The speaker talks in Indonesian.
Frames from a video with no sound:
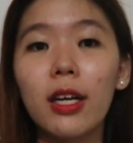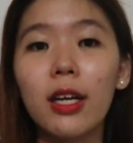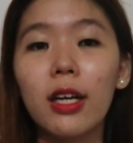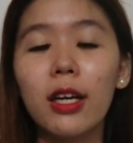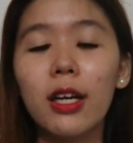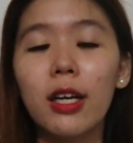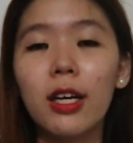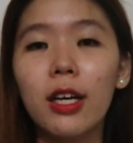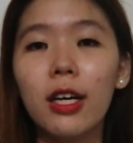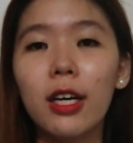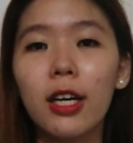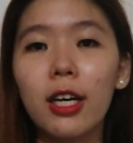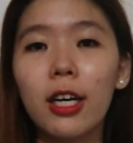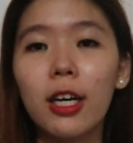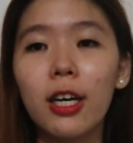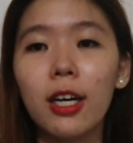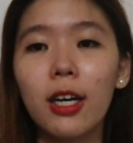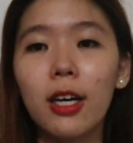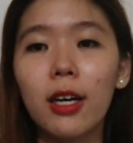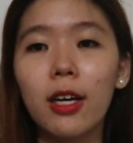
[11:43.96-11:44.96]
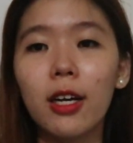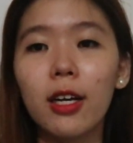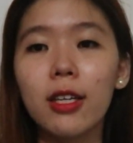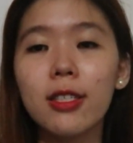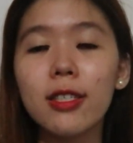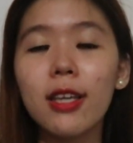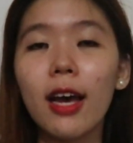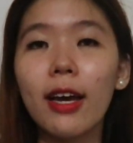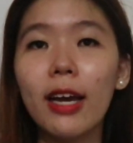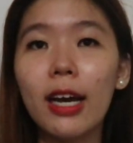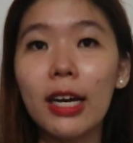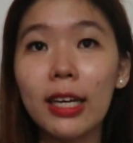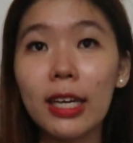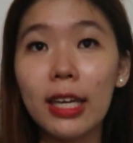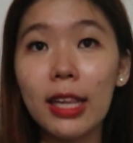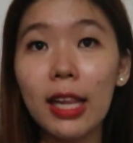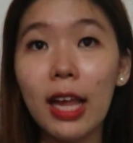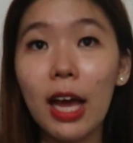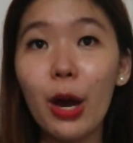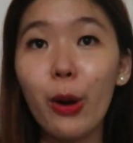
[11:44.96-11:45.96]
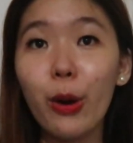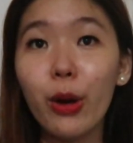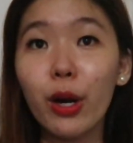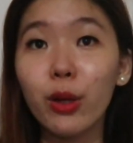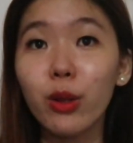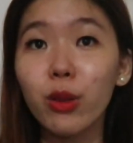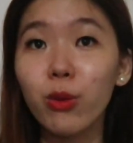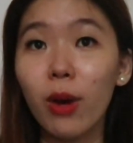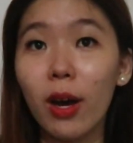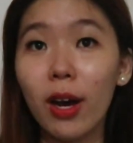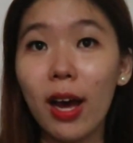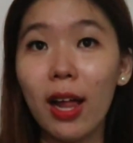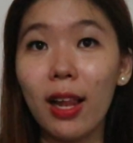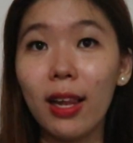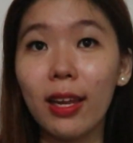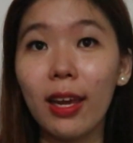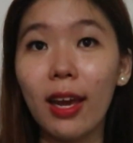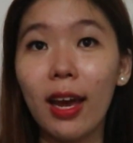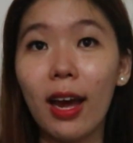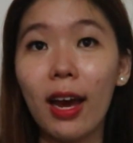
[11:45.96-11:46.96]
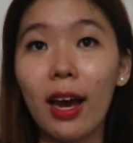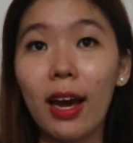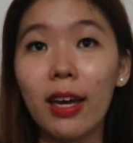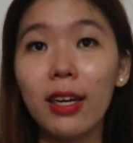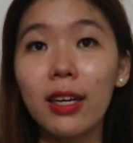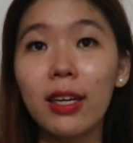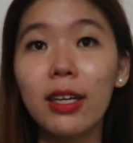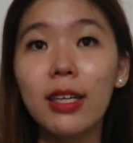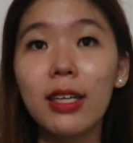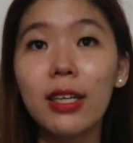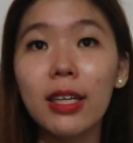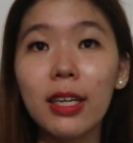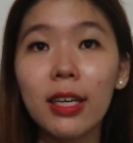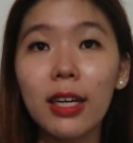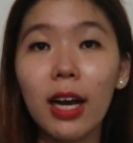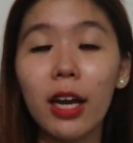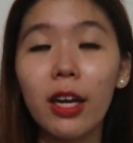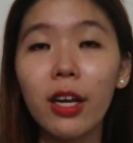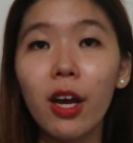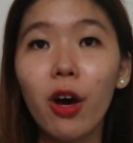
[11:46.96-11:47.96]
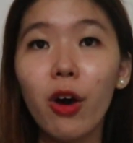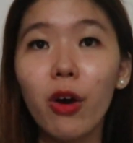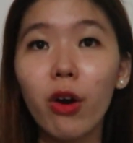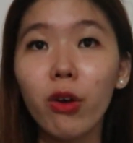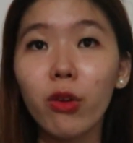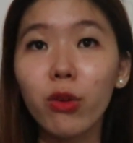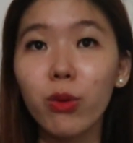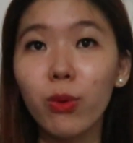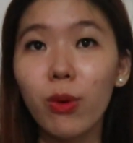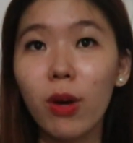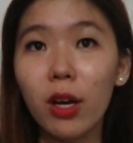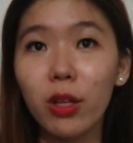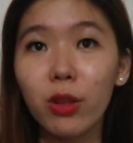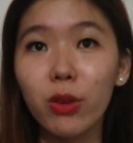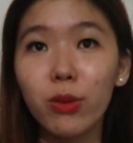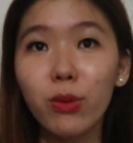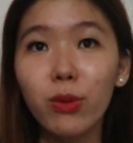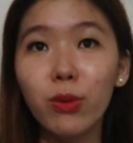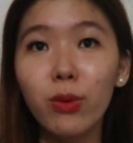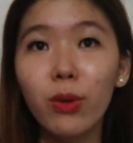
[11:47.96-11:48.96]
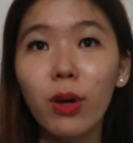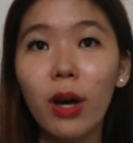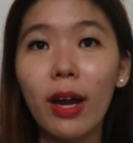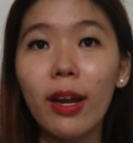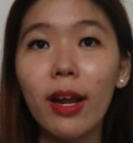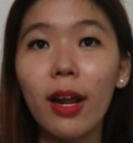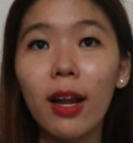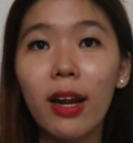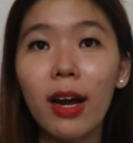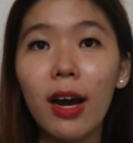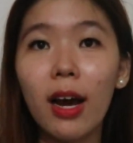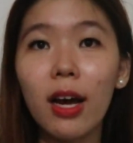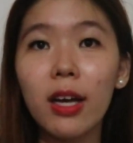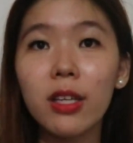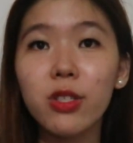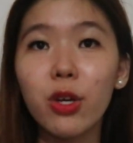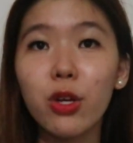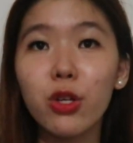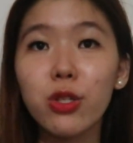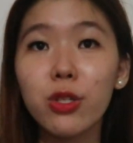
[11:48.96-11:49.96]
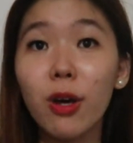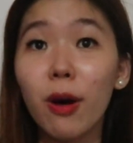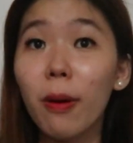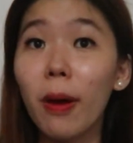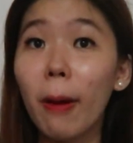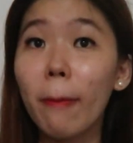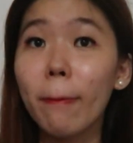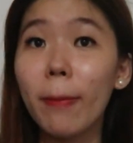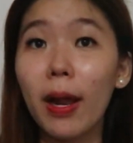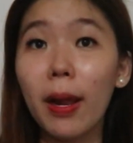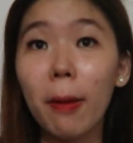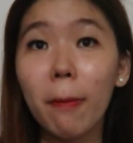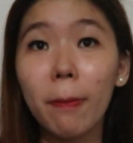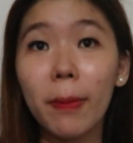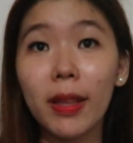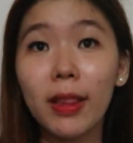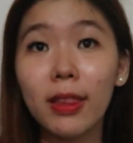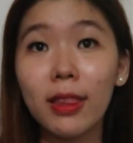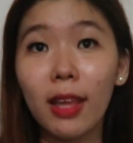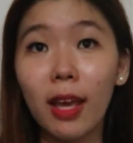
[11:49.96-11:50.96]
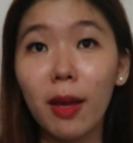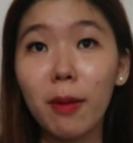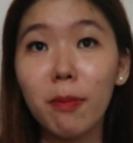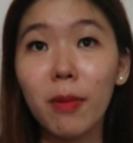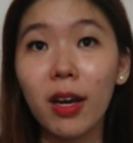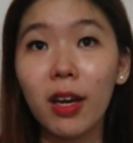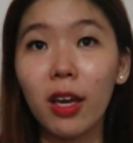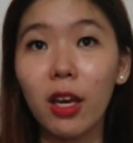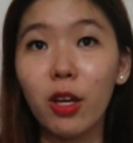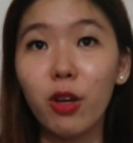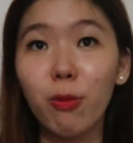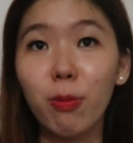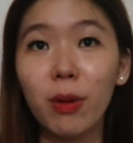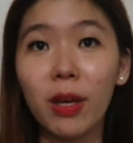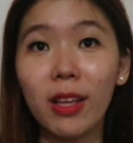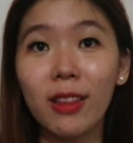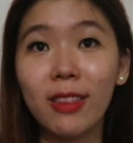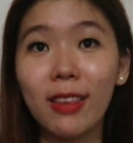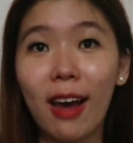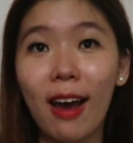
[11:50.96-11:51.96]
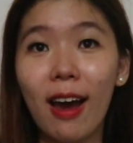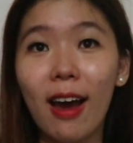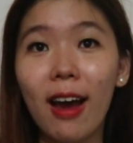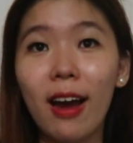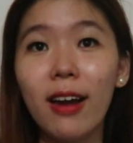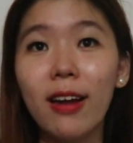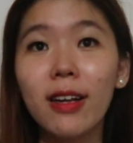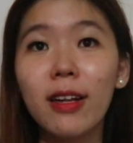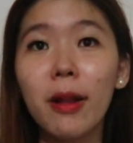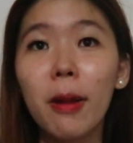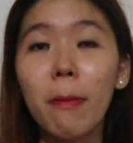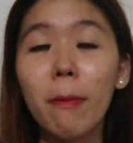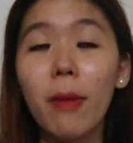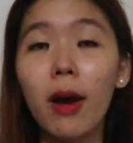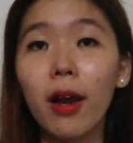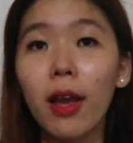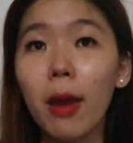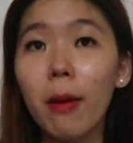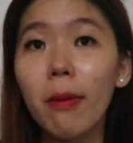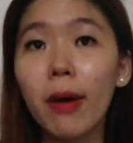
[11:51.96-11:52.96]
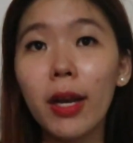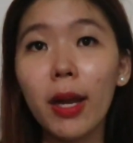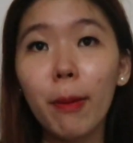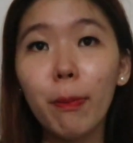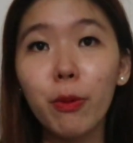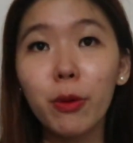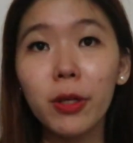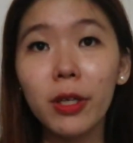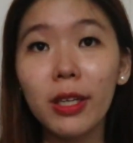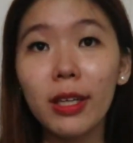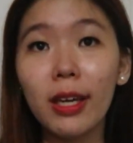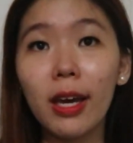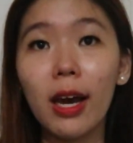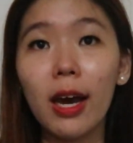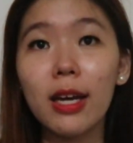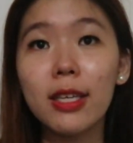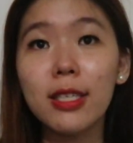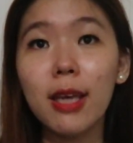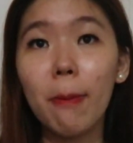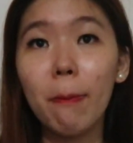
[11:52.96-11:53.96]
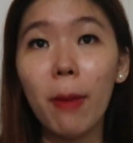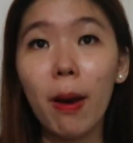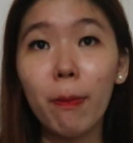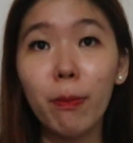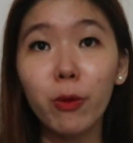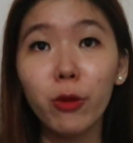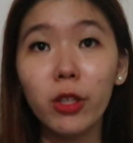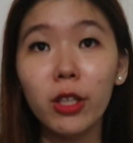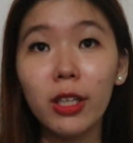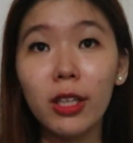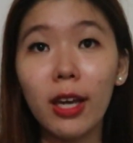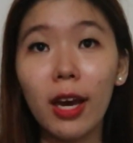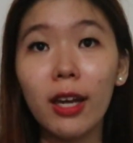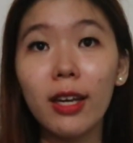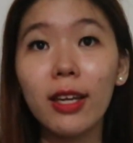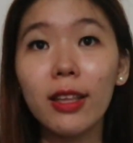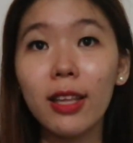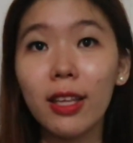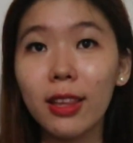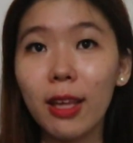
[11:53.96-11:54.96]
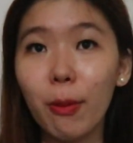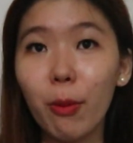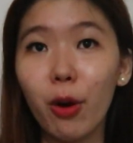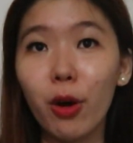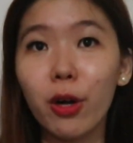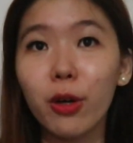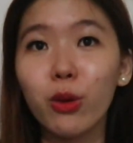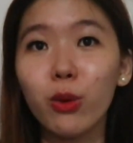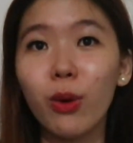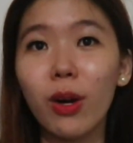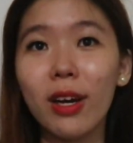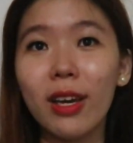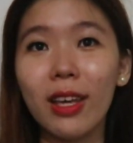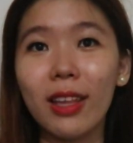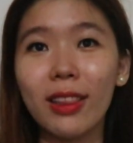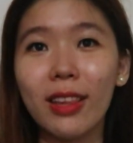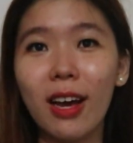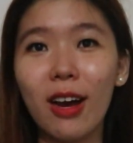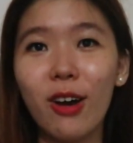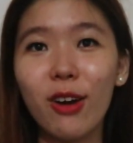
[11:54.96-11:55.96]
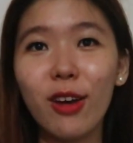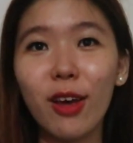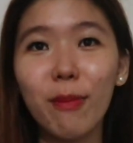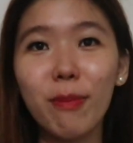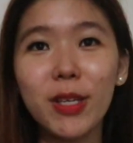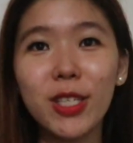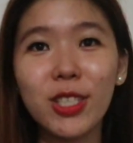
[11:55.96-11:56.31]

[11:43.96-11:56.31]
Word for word: uh, sayangilah orang tua kalian karena orang tua itu adalah sosok yang paling penting bagi hidup kita. Bagaimanapun dia, siapapun dia, dia tetap orang tua kita. Oke, okay,